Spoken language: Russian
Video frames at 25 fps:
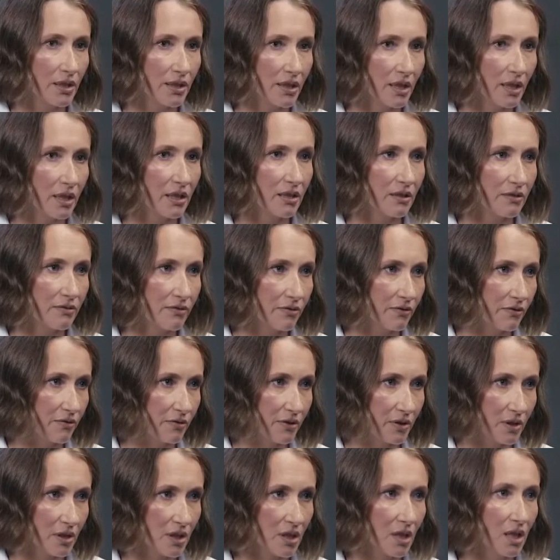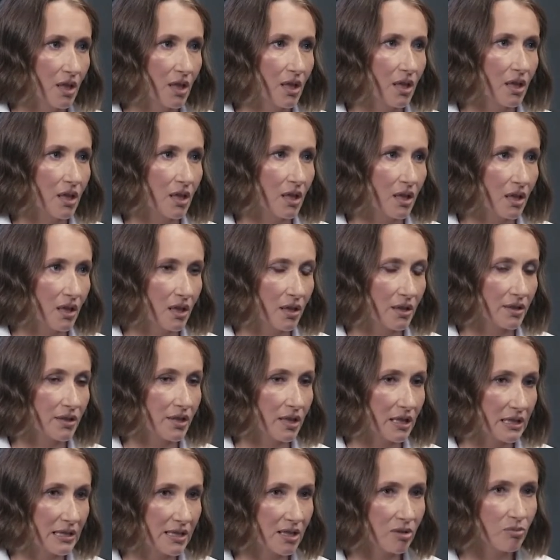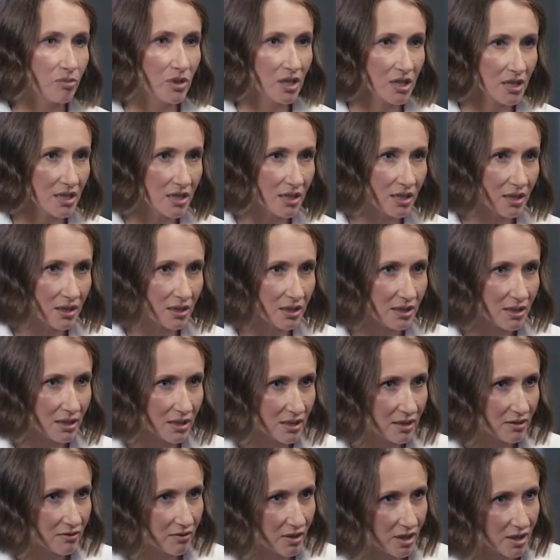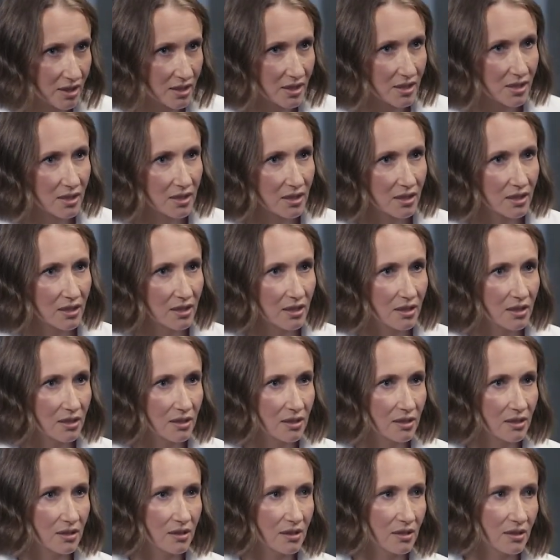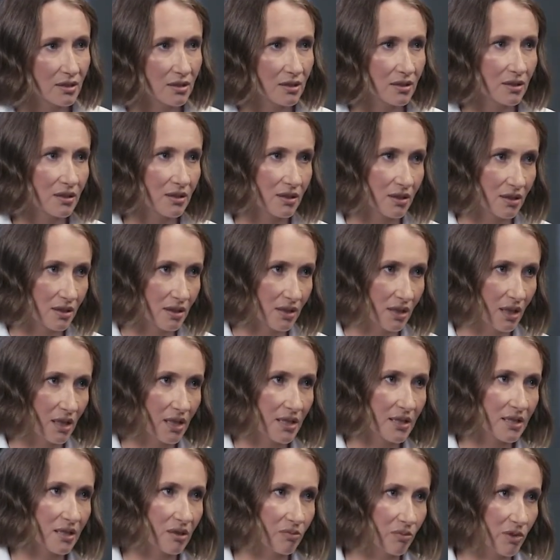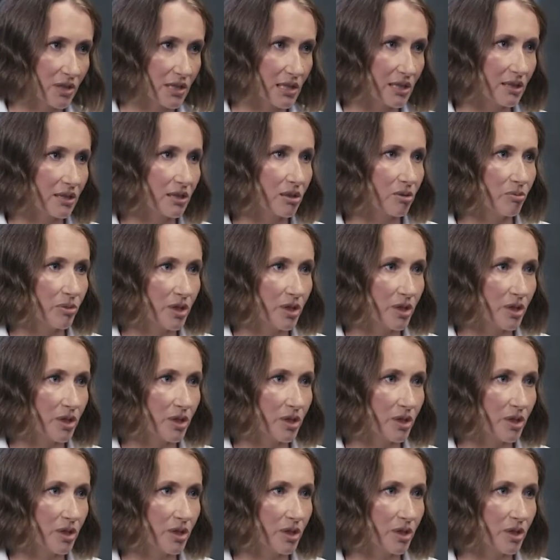на Эффе третье место с активацией э, с солистом из Little